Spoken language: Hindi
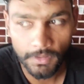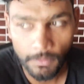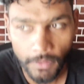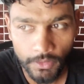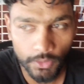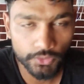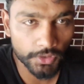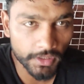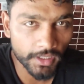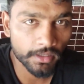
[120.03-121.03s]
नंबर है भाई नौ सौ
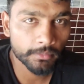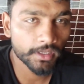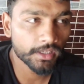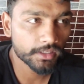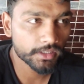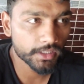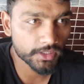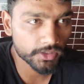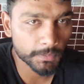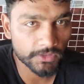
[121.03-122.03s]
निन्यानवे
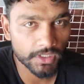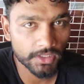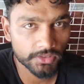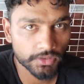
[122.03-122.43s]
इक्कीस पचास